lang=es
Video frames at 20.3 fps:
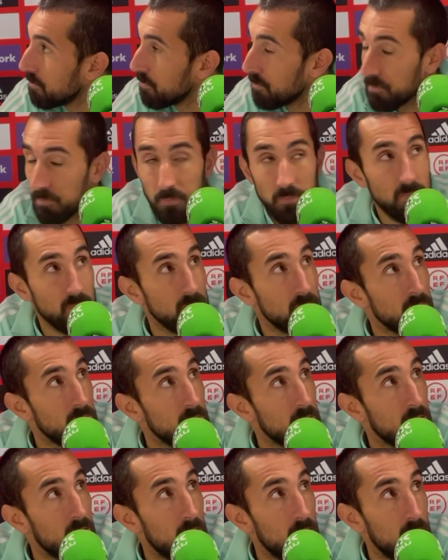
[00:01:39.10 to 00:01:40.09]
En definitiva es
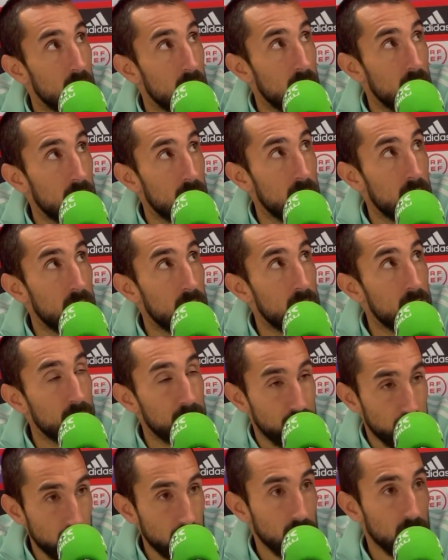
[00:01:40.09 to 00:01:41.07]
una fiesta del fútbol
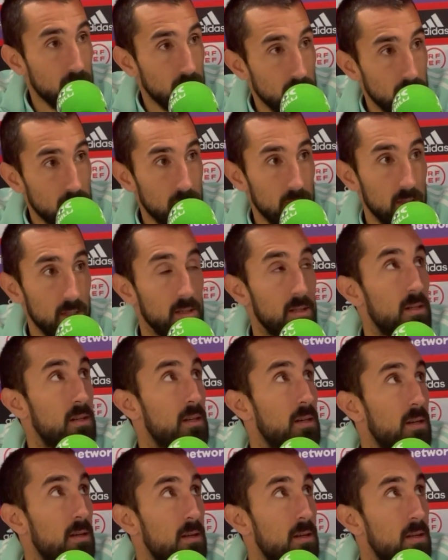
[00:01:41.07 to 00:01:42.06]
que al final solo puede
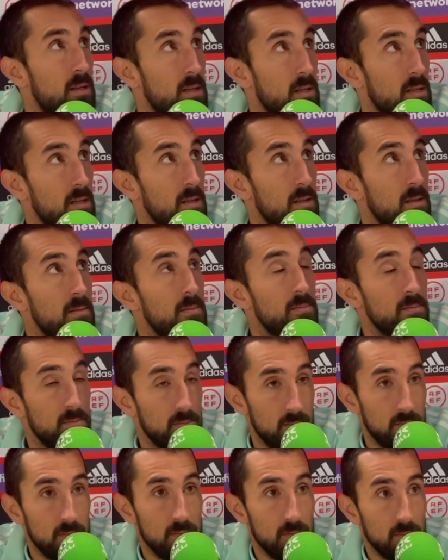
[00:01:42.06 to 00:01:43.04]
tener un vencedor y que en
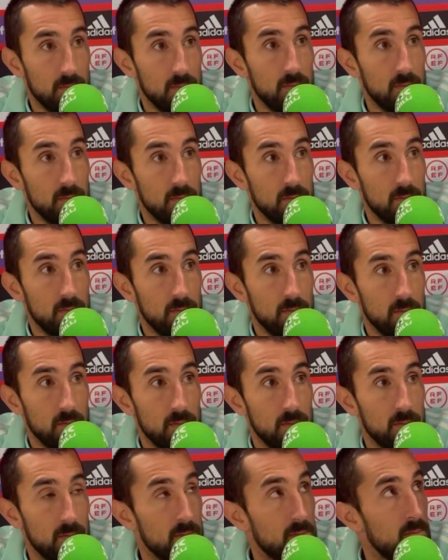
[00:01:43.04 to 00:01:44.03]
este caso habéis sido
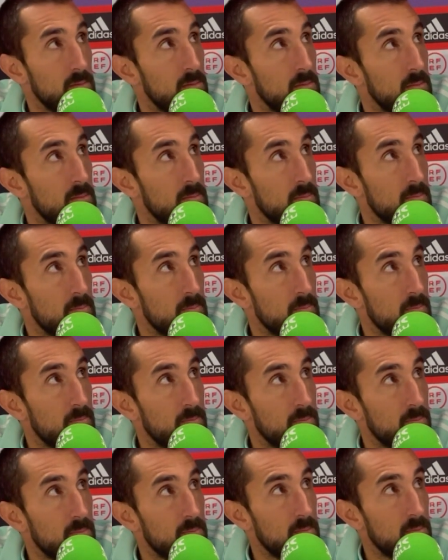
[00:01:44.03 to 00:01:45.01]
vosotros, aunque ellos también han
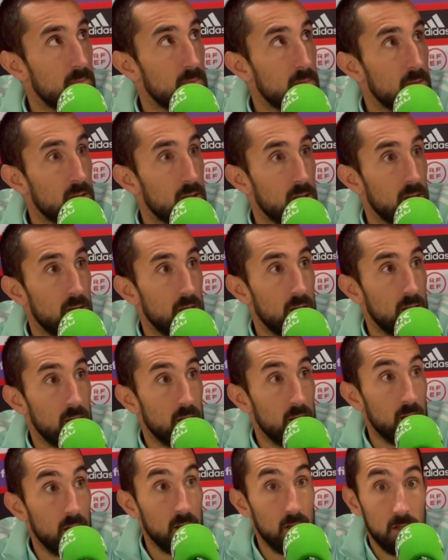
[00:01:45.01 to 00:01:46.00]
tenido sus oportunidades.
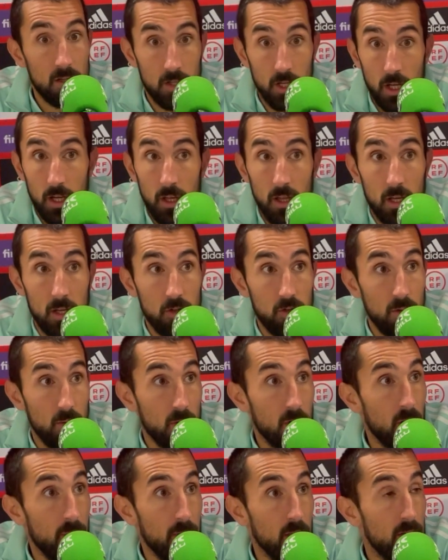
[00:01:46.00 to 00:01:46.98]
Sí, de hecho,
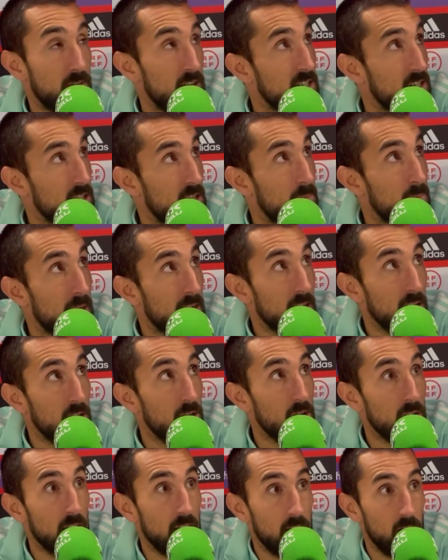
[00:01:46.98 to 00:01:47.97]
bueno, ha habido fases del
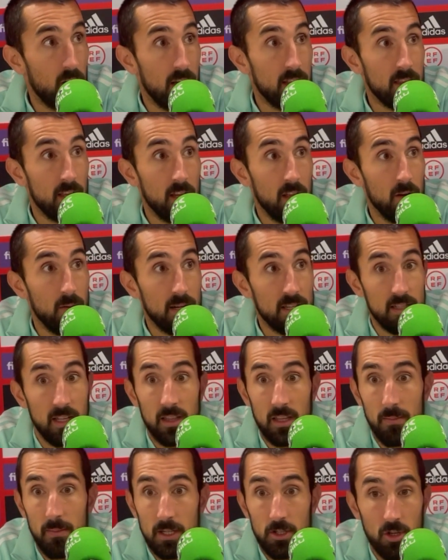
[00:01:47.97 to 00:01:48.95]
partido que creo que han tenido
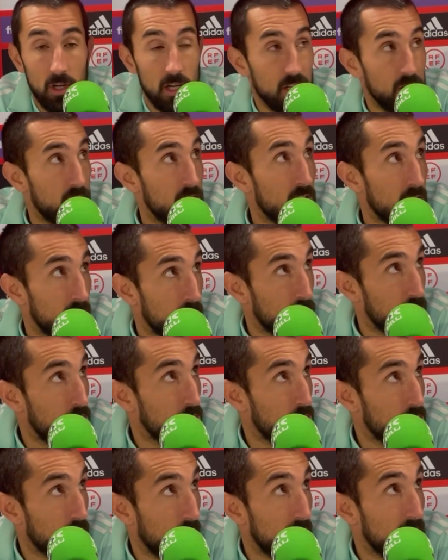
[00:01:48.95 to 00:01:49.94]
bastante más ocasiones que
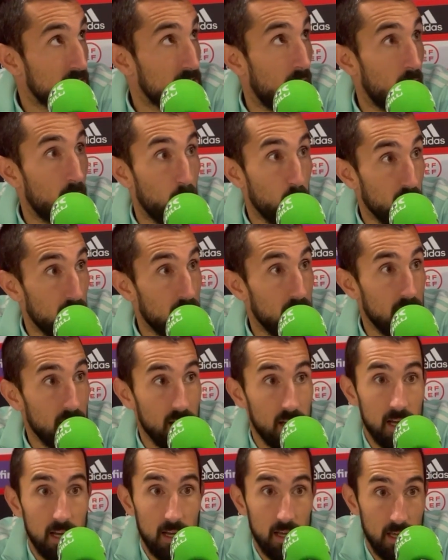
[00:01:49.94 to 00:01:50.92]
nosotros, que han estado muy
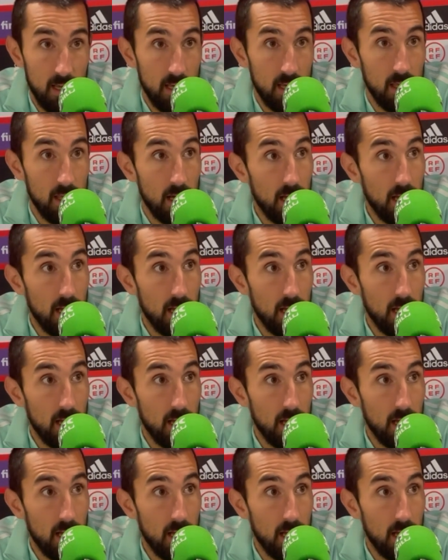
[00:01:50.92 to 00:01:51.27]
cerca, que